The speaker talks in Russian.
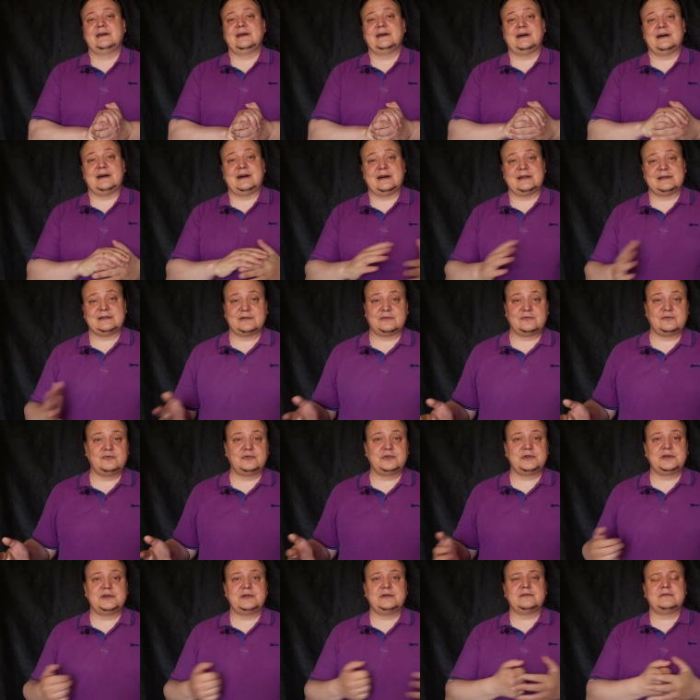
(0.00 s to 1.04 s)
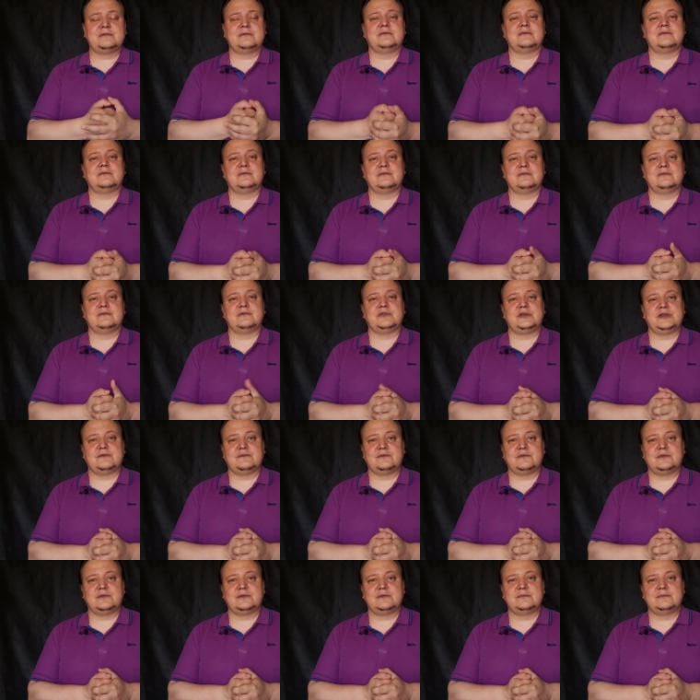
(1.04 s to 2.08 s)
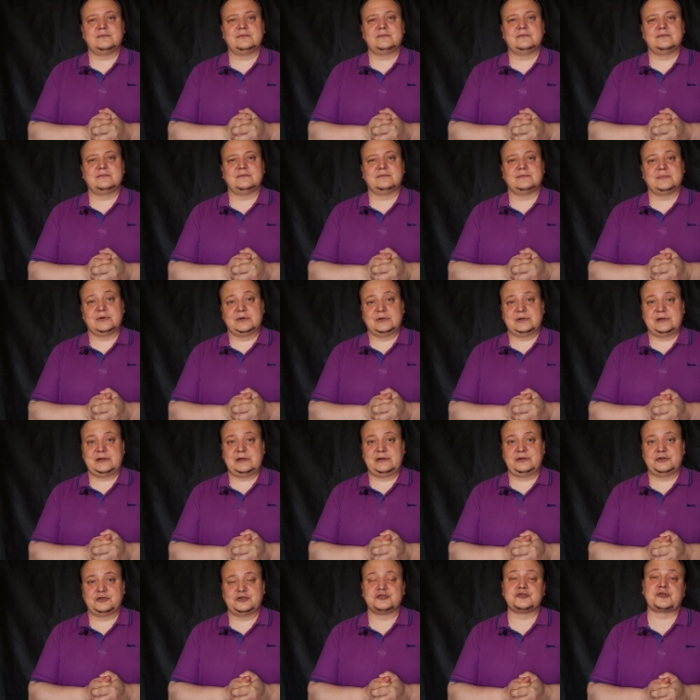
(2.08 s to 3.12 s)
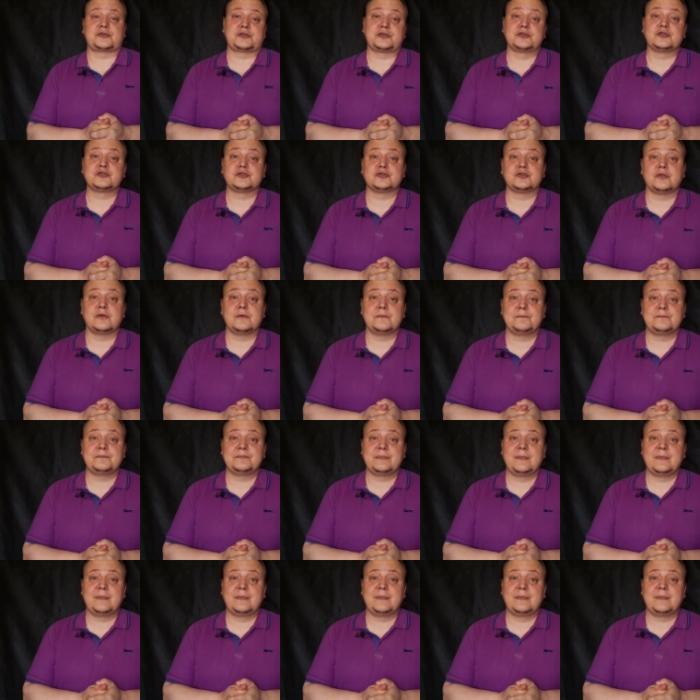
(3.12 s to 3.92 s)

А на кухне у него было черти что.